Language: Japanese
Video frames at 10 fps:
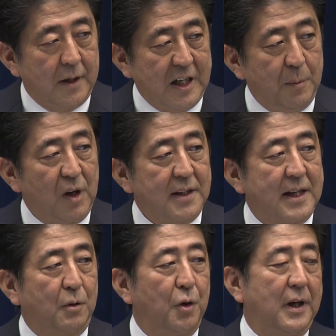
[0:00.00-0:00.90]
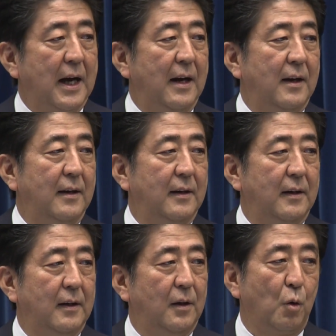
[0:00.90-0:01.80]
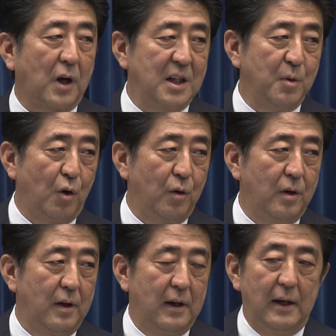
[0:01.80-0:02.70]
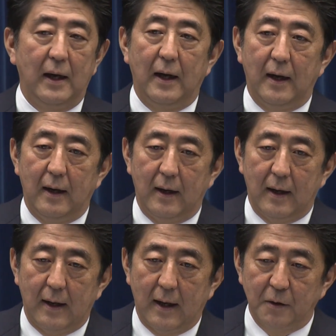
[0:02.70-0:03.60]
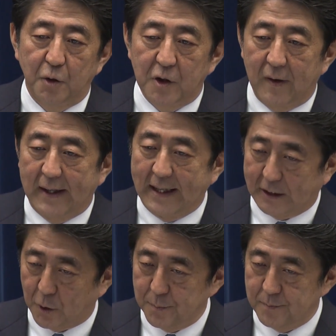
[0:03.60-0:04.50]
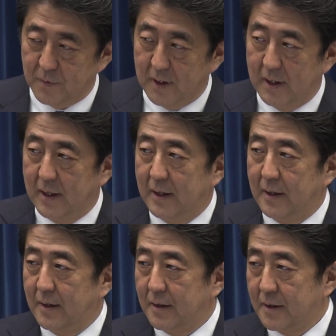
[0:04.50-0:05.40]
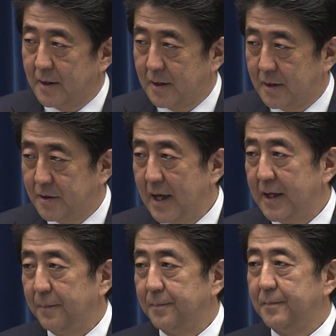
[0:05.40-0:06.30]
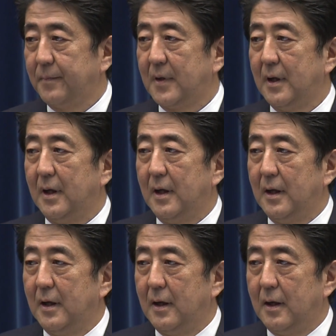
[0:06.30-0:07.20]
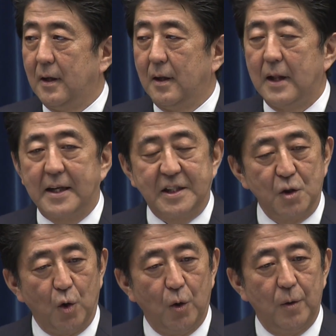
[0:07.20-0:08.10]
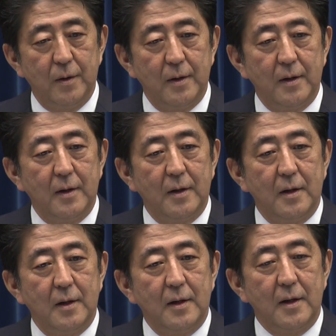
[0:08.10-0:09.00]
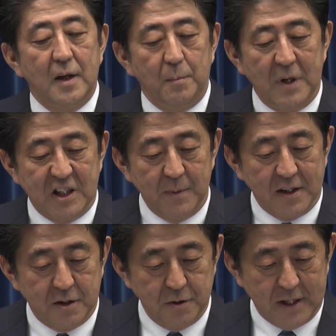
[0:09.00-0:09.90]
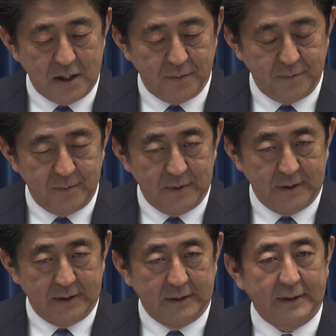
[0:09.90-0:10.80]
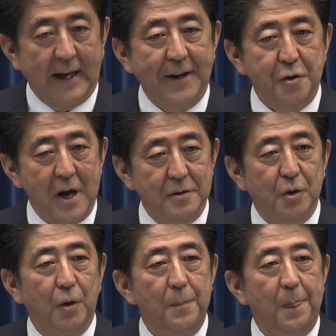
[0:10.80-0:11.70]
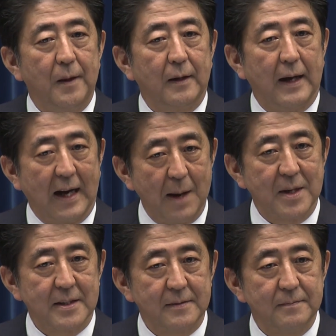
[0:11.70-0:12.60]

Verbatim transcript: 聞き漏らした声が他にもあるのではないかと常に歴史を見つめ続ける態度であると考えます